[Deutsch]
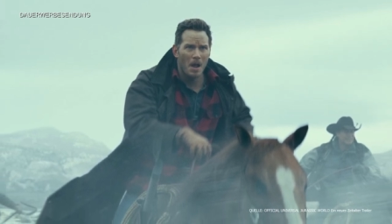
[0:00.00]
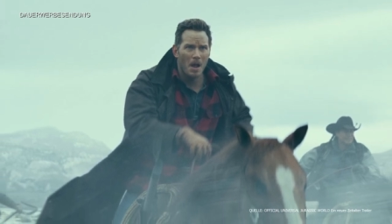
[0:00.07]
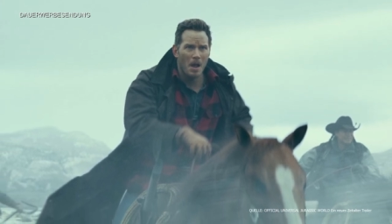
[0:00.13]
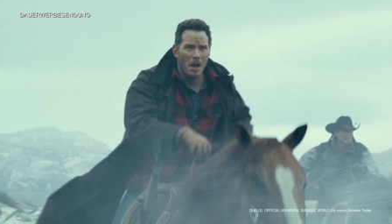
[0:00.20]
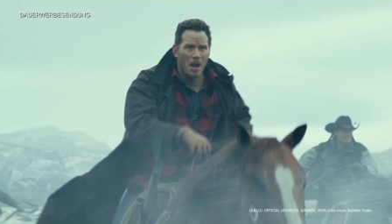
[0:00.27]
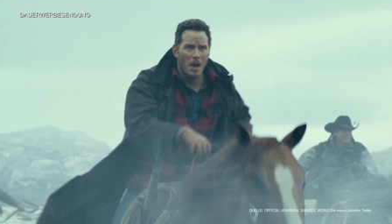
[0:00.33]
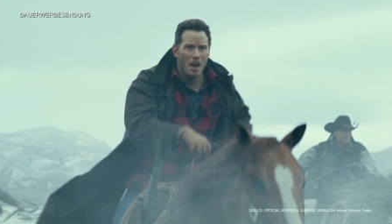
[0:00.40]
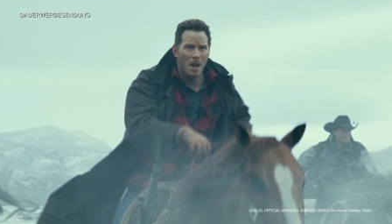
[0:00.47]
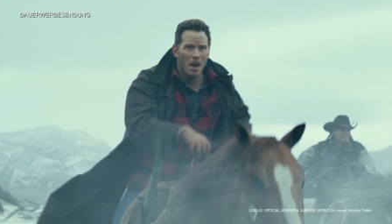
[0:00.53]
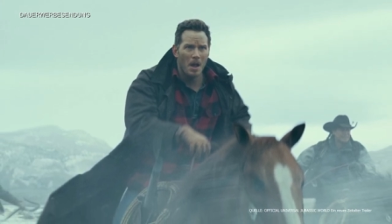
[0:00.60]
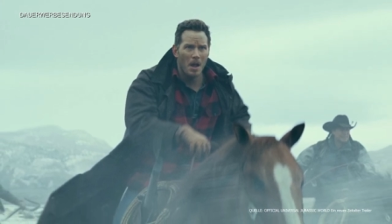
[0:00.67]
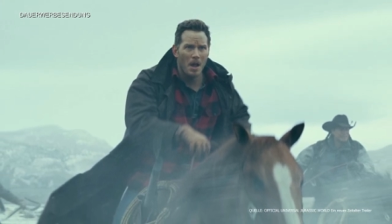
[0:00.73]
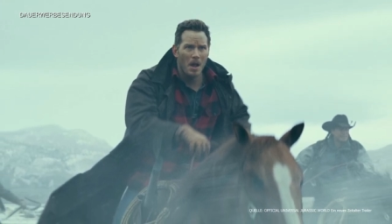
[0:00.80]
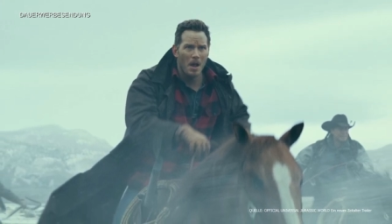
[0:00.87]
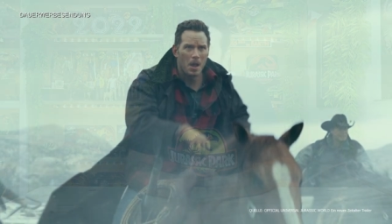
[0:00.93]
Und der
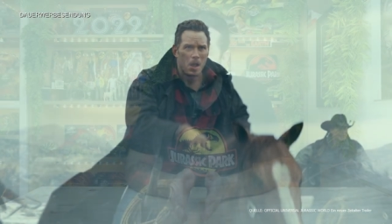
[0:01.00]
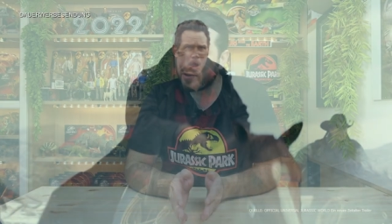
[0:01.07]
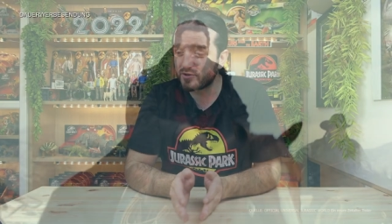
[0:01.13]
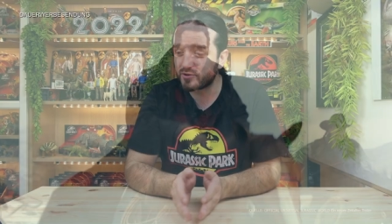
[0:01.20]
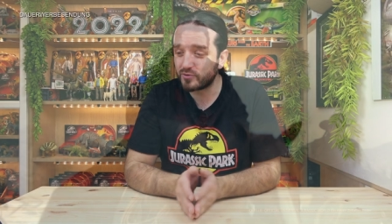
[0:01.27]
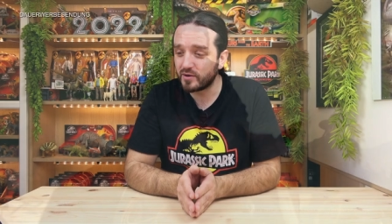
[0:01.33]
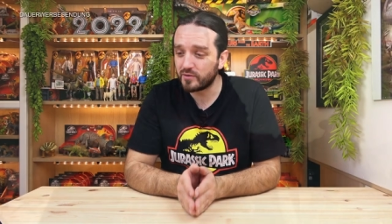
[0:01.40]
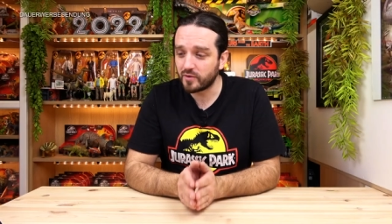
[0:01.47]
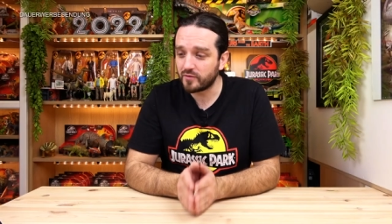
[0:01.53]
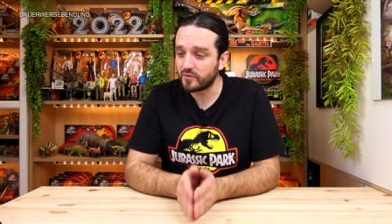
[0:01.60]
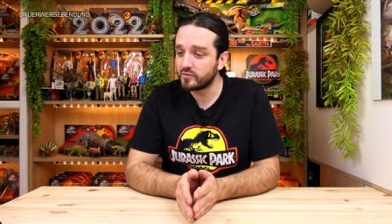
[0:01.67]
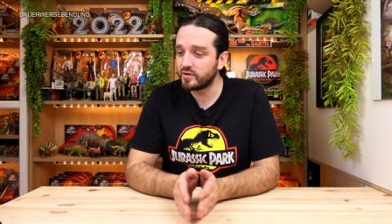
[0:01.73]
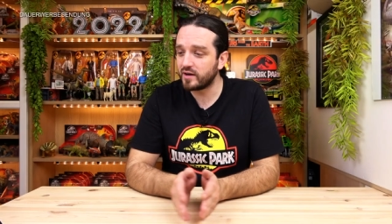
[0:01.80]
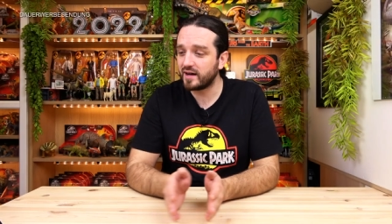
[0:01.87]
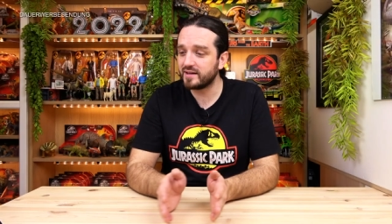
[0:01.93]
Regisseur Colin
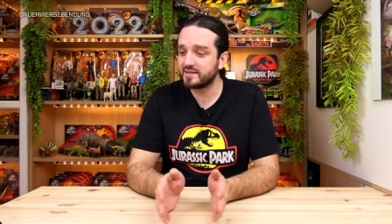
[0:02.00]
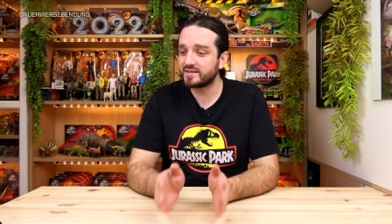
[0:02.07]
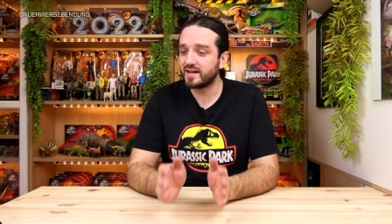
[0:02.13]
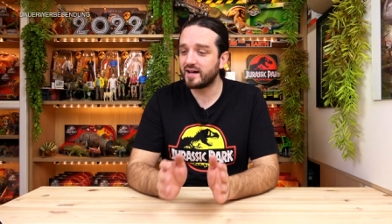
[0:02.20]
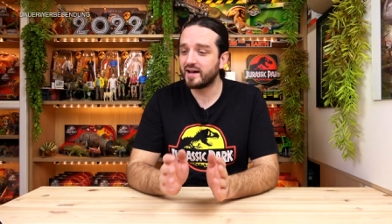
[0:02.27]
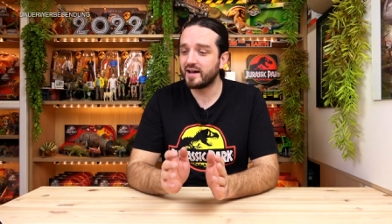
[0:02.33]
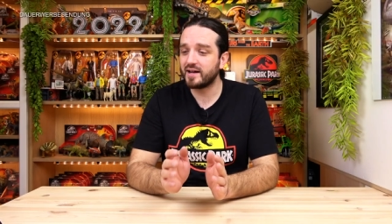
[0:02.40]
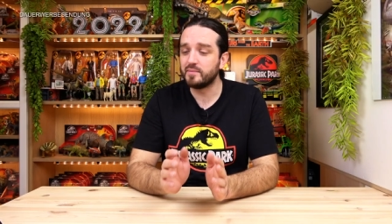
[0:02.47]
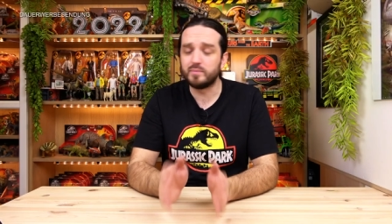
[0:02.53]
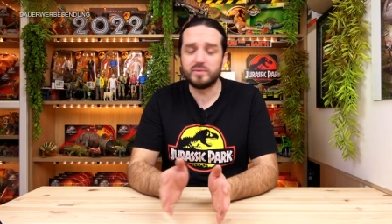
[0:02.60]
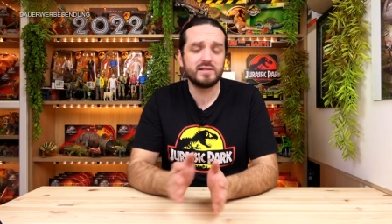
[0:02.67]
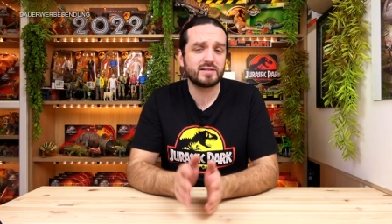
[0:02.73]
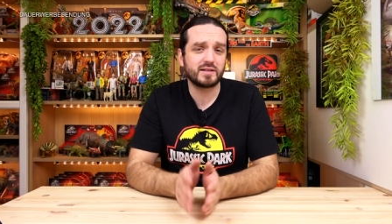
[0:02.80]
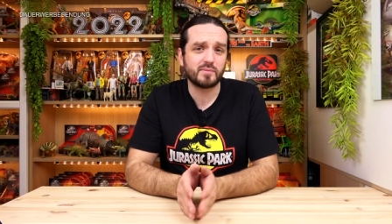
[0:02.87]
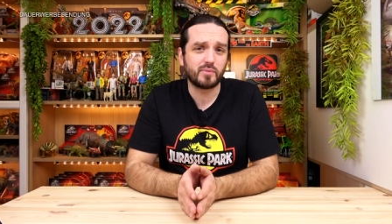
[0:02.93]
Trevorrow hat ein
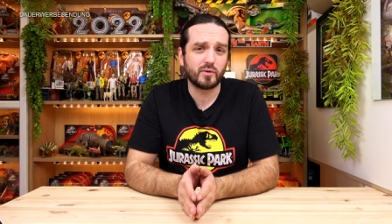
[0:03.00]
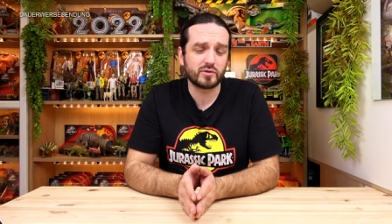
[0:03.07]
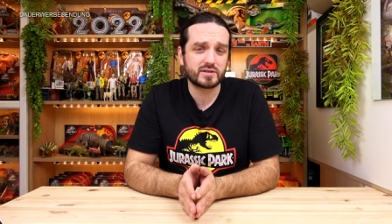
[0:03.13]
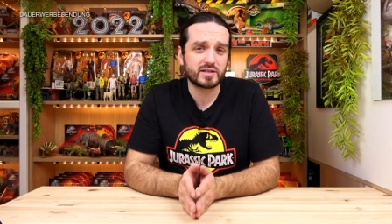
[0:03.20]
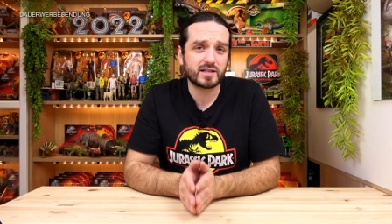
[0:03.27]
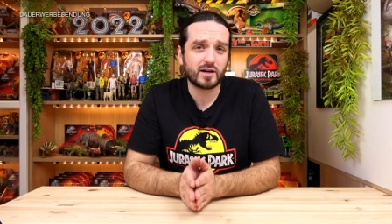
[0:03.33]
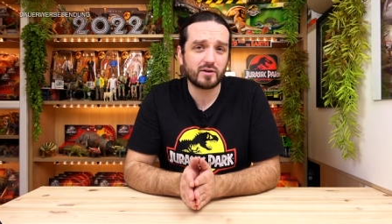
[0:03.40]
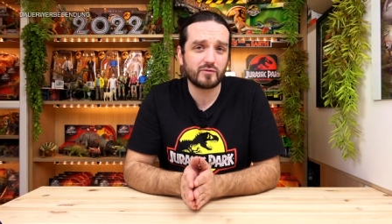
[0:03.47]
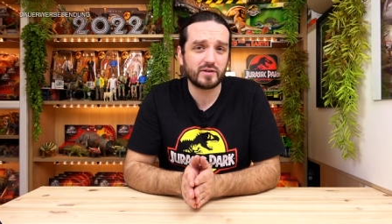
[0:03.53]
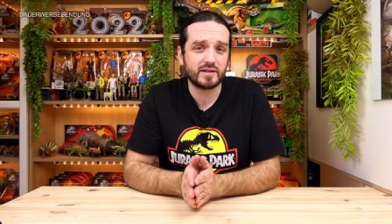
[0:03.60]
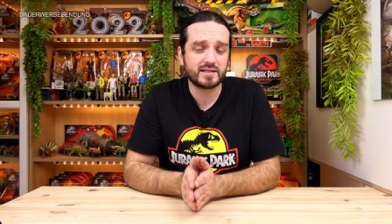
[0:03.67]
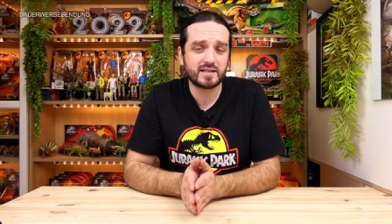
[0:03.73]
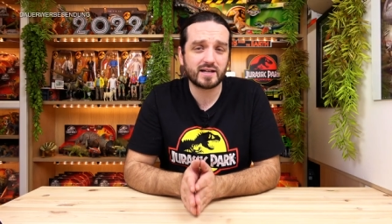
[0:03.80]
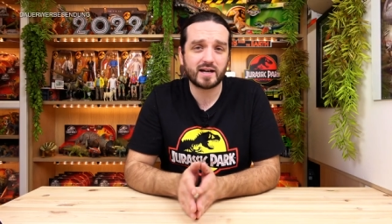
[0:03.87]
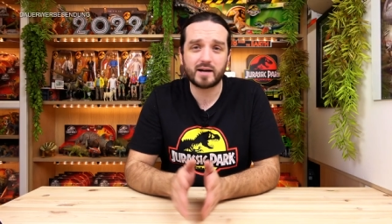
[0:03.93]
Bild gepostet auf
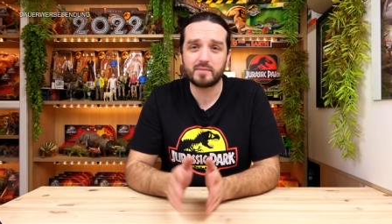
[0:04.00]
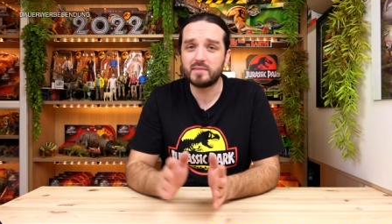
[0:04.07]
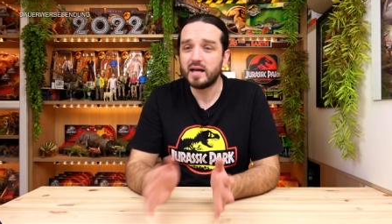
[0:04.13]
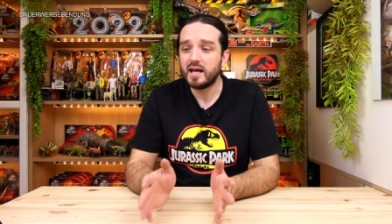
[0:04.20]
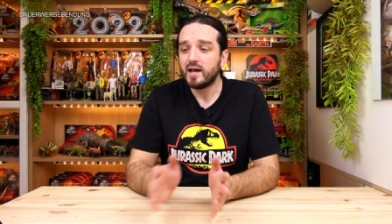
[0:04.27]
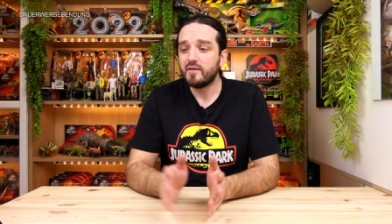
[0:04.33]
Instagram,